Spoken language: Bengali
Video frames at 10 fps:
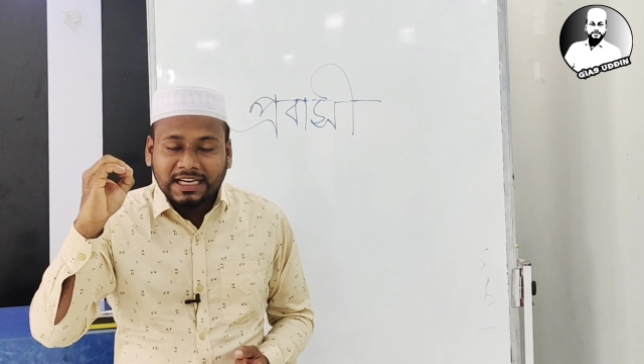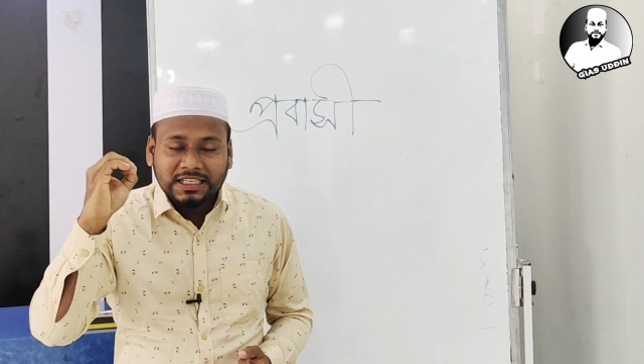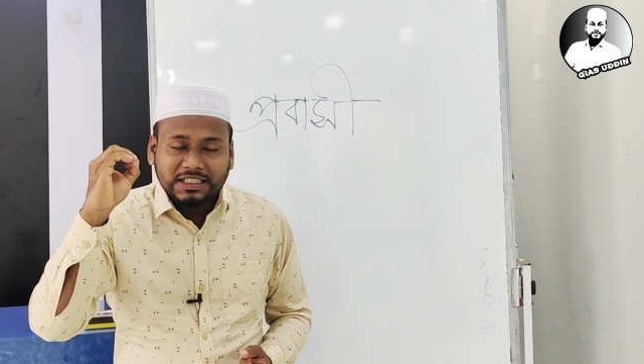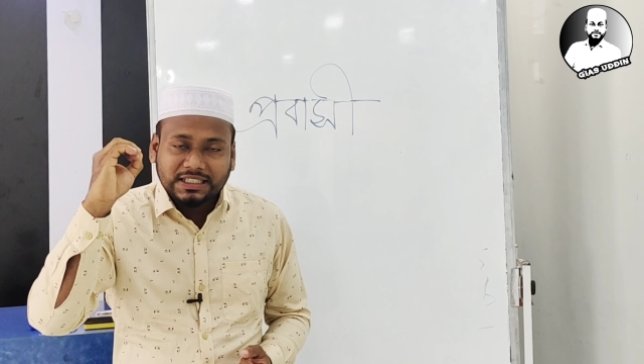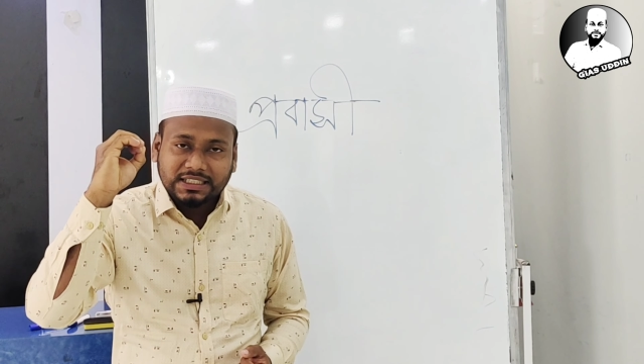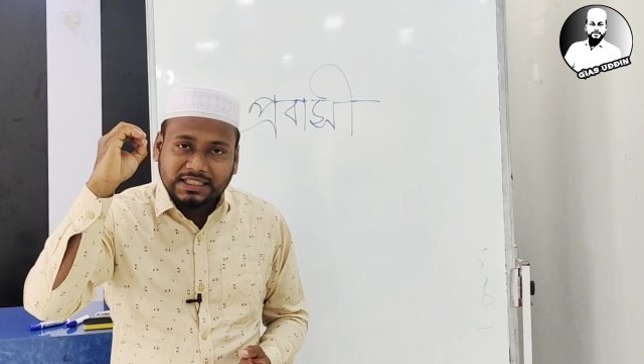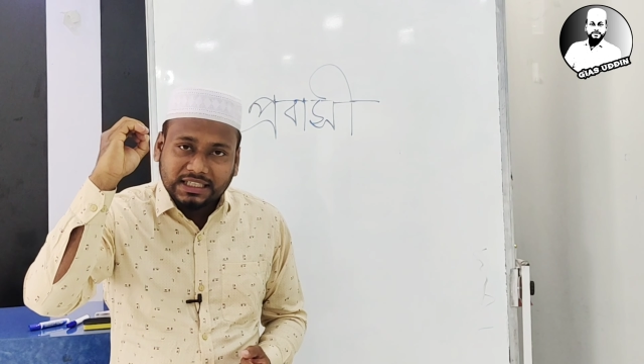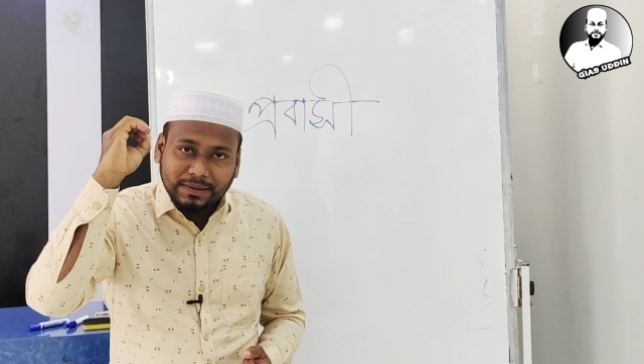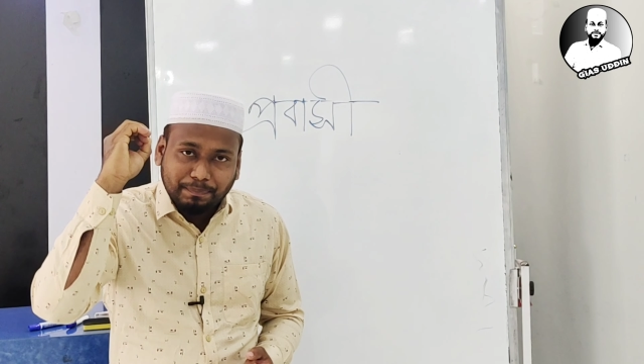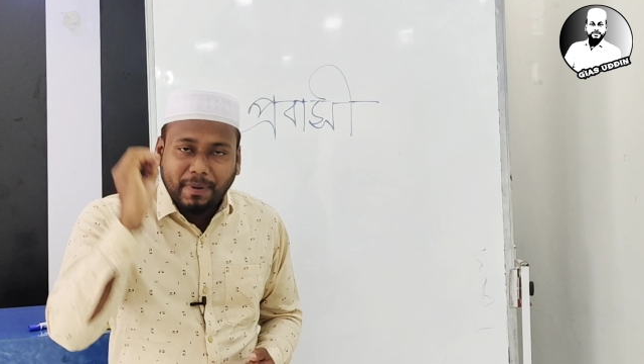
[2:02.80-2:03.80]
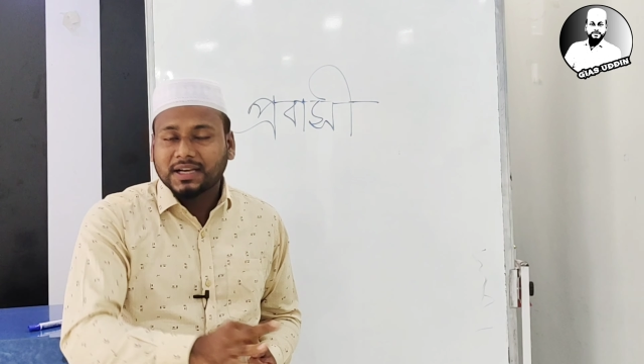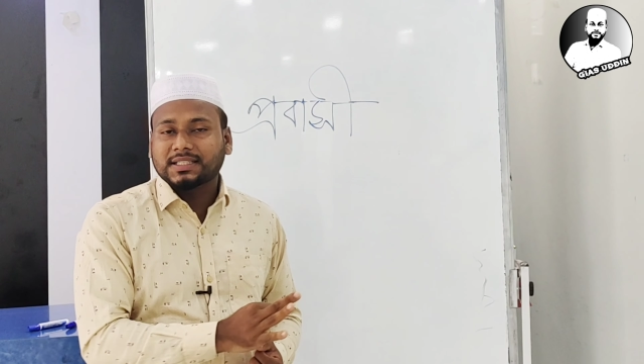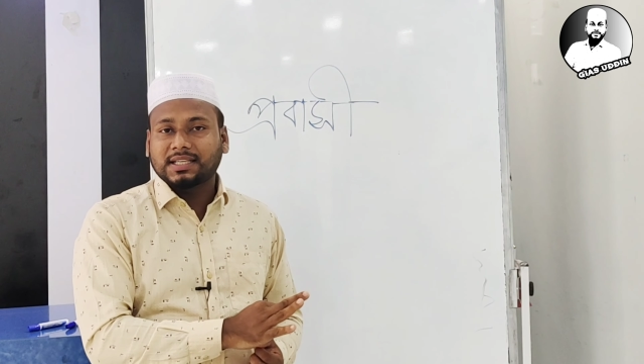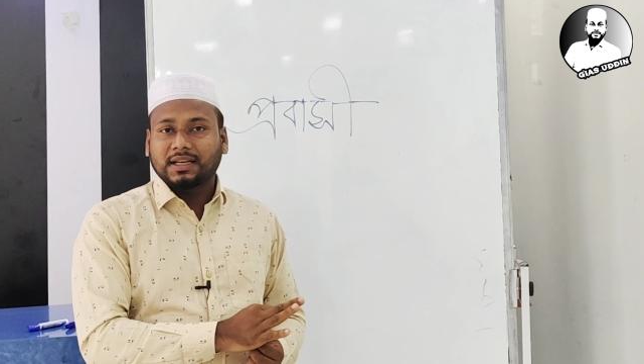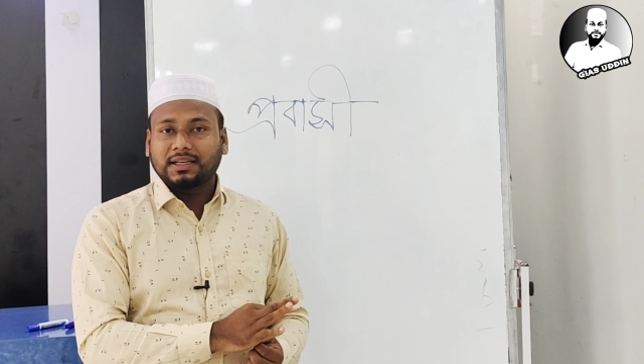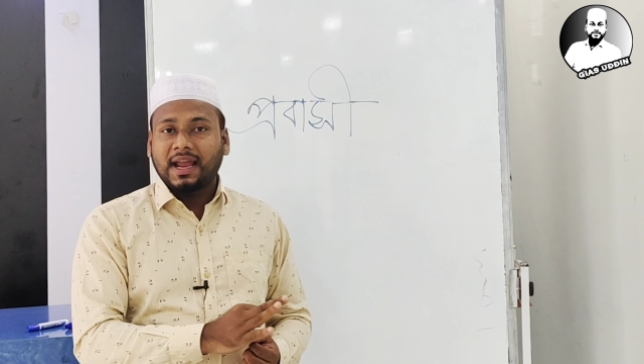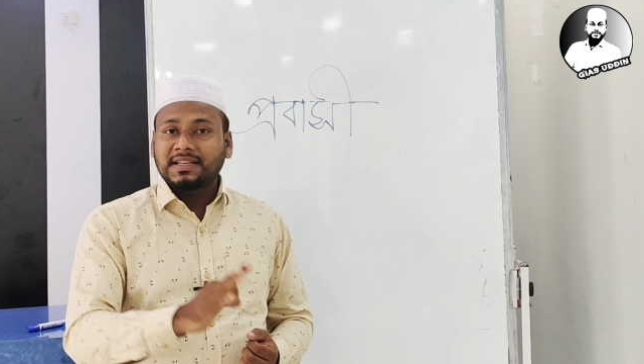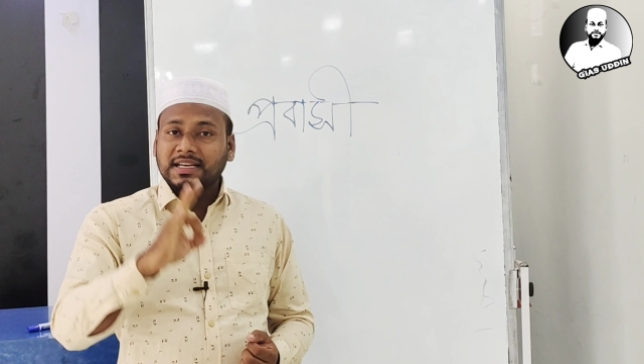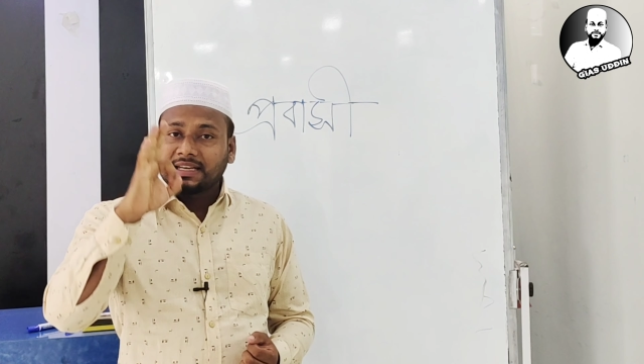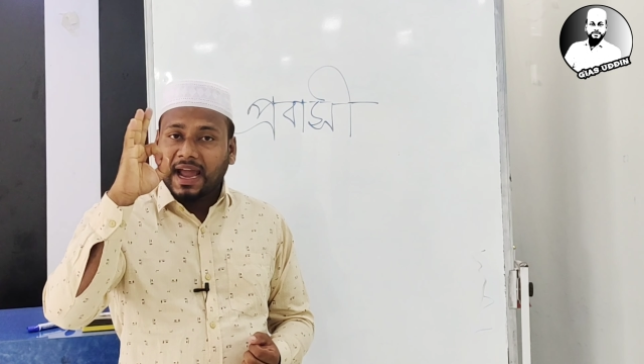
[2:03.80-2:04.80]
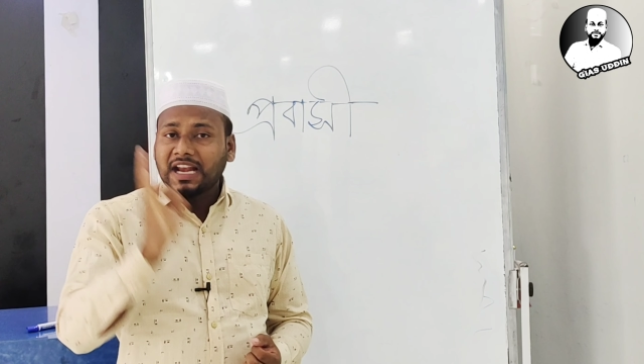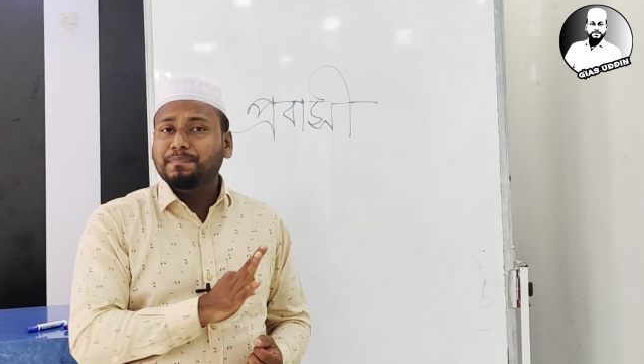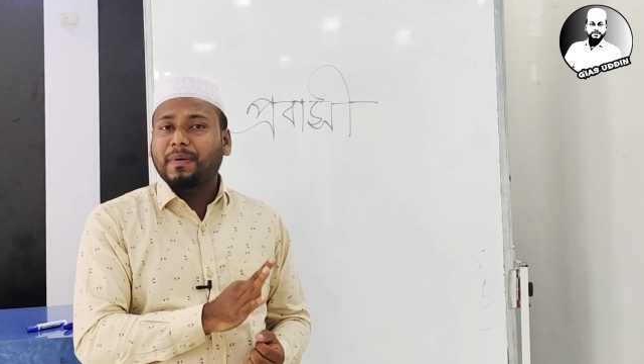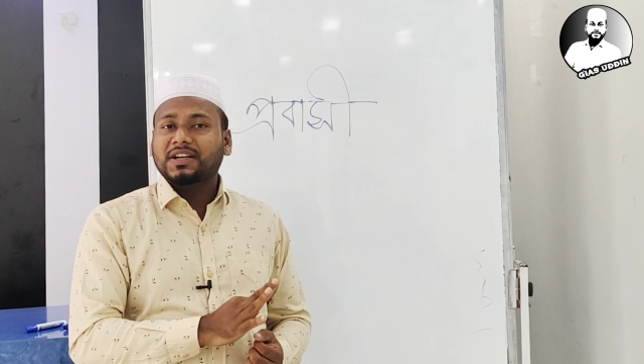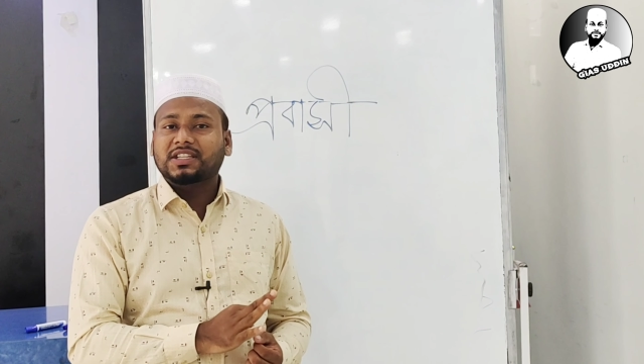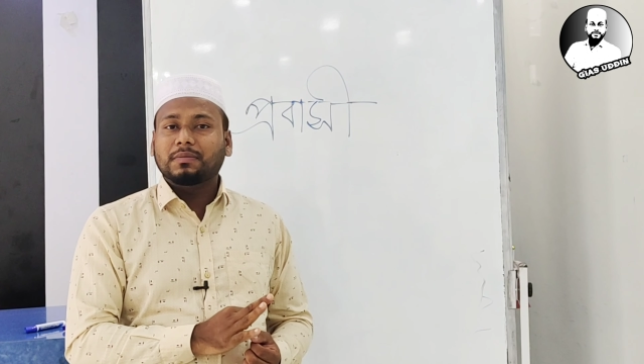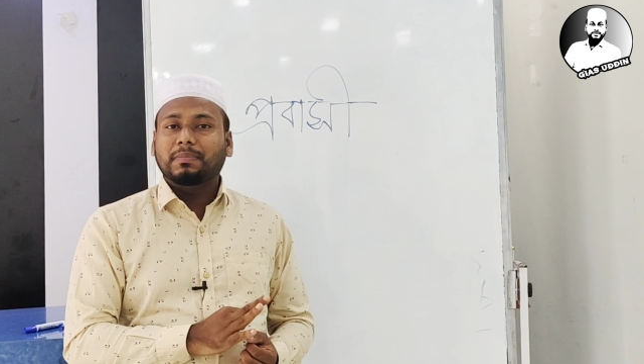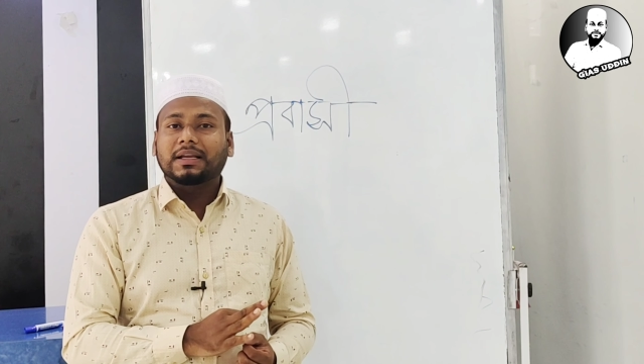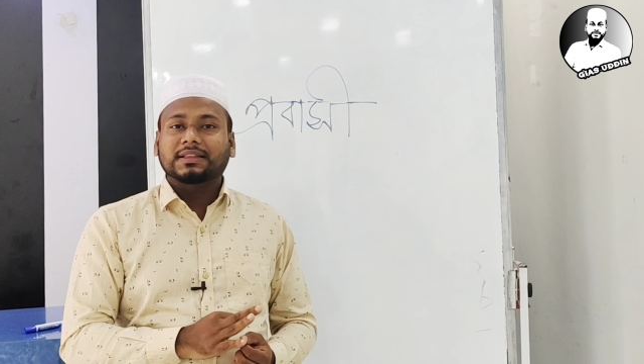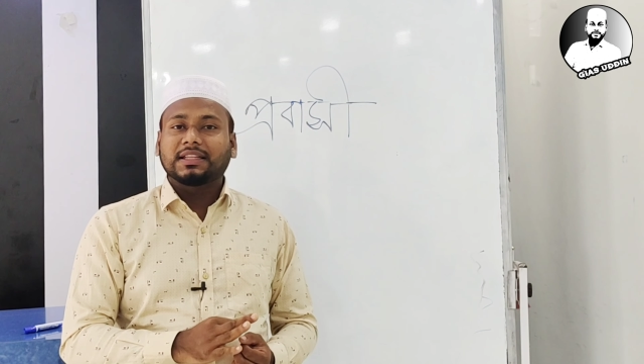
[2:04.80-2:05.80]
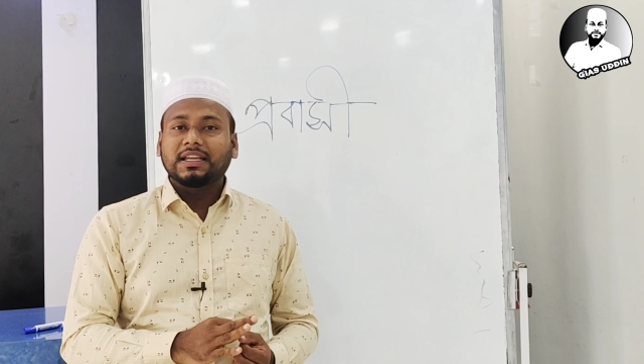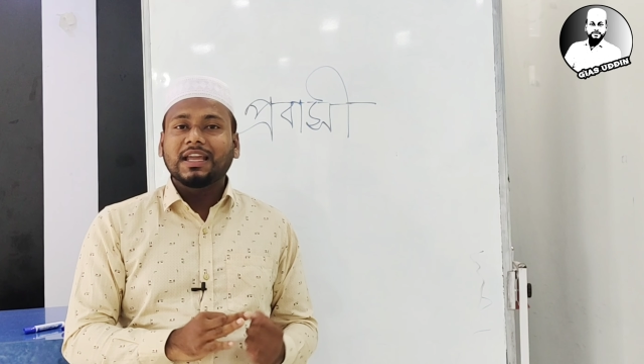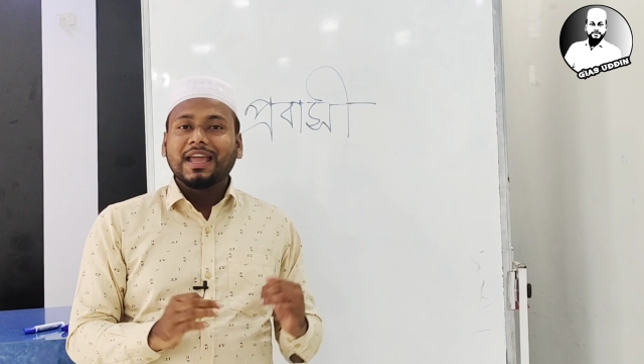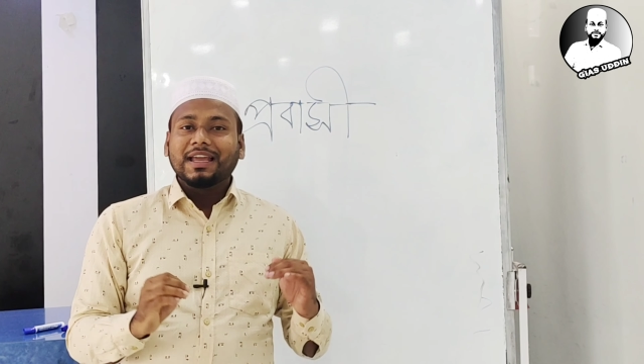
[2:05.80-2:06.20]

নাইনটি পার্সেন্ট নাইনটি নাইন পার্সেন্ট ব্যক্তি